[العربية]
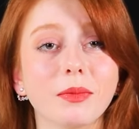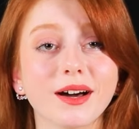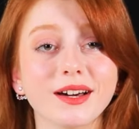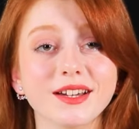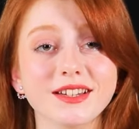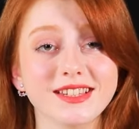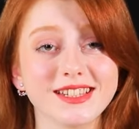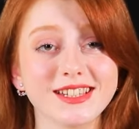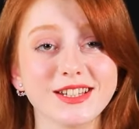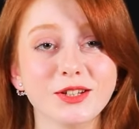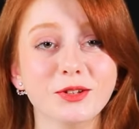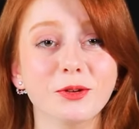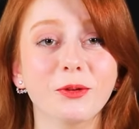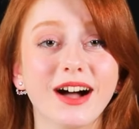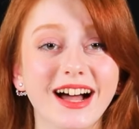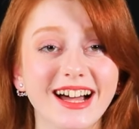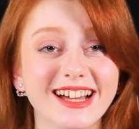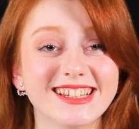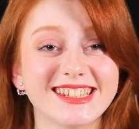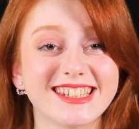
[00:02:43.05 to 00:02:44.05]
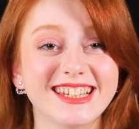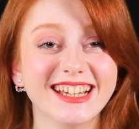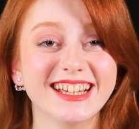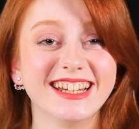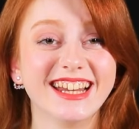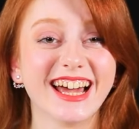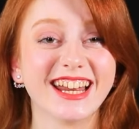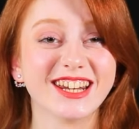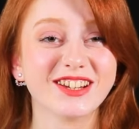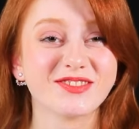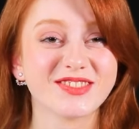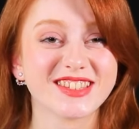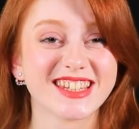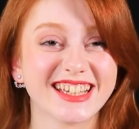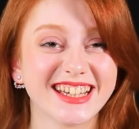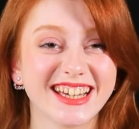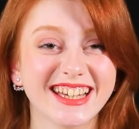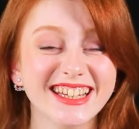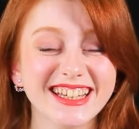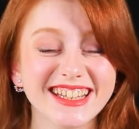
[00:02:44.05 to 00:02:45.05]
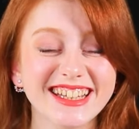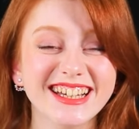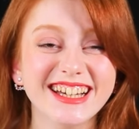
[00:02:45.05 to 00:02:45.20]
باردين وهادين عرفتي